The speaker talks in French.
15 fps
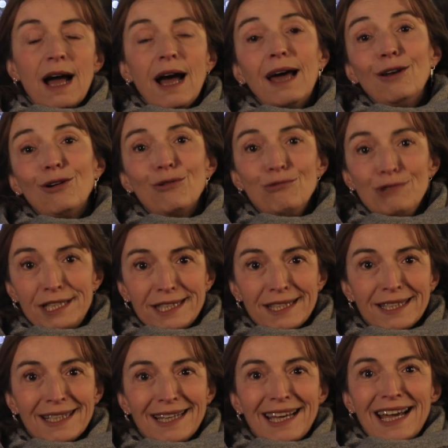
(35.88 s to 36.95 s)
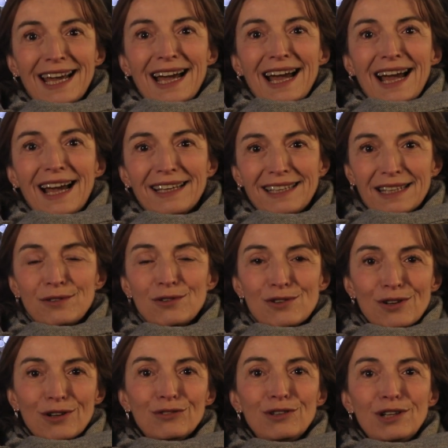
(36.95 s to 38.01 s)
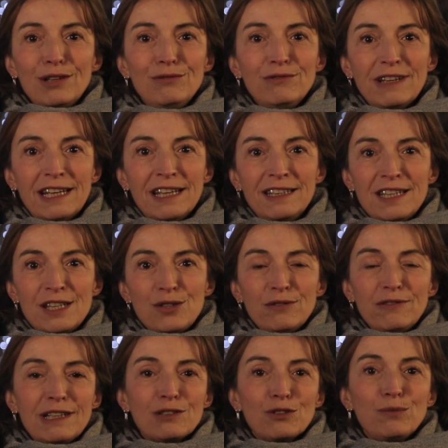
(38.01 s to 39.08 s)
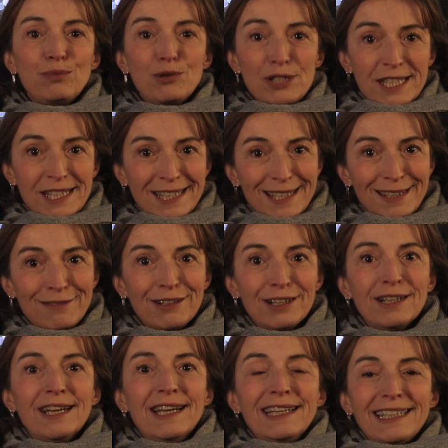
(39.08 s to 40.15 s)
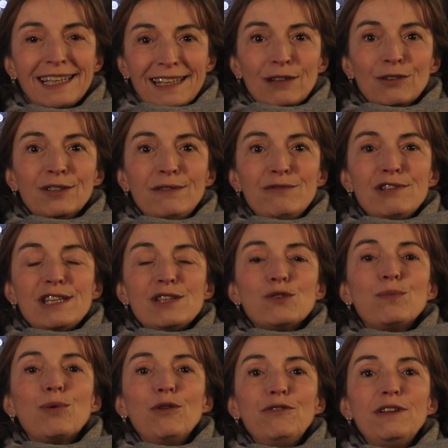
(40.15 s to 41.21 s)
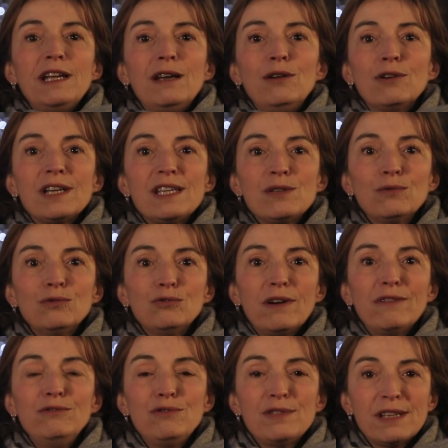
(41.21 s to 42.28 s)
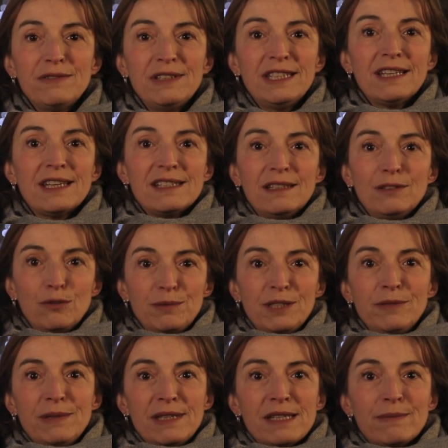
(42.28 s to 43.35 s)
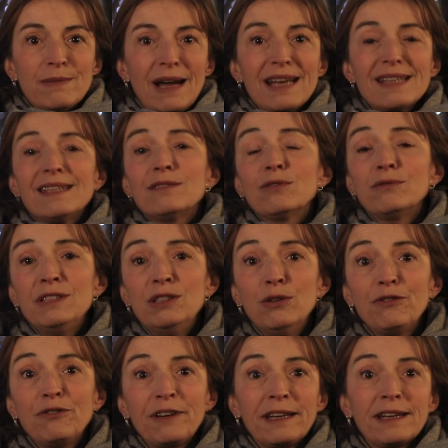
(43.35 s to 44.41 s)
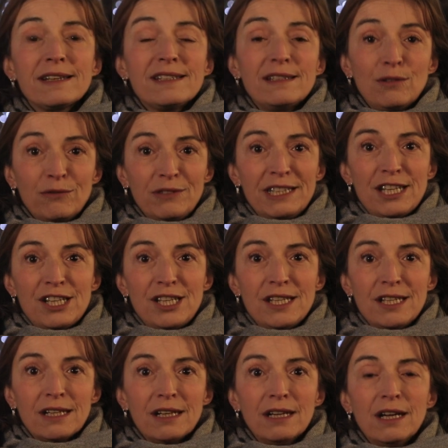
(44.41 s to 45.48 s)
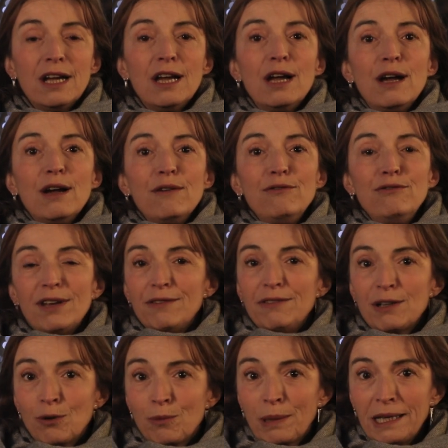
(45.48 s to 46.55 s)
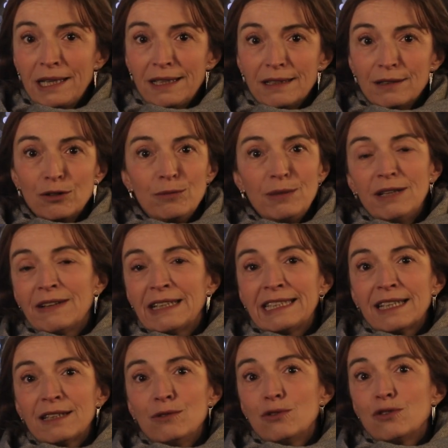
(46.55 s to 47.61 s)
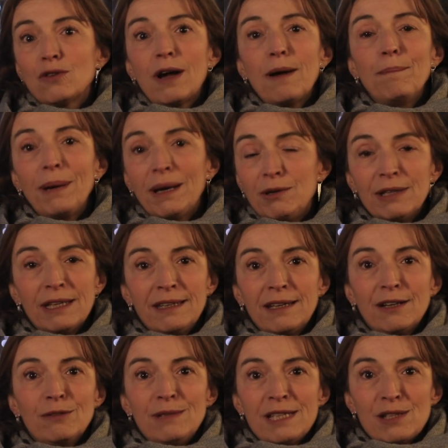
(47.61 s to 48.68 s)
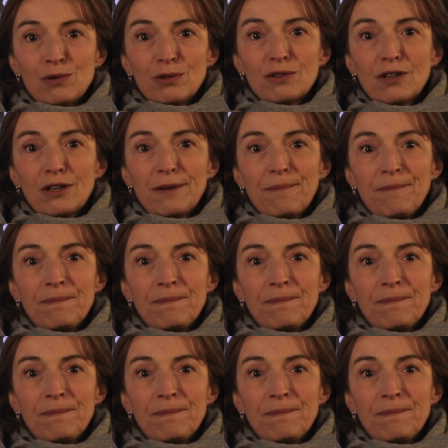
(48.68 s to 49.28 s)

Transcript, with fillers: Alors oui, à quelques heures de la nouvelle année, je vais être positive, car les rendez-vous qui se profilent à l'horizon doivent nous inviter à cet optimisme, à cette envie de faire, cette envie d'agir. Vous l'avez compris, 2024 ne sera pas une année comme les autres.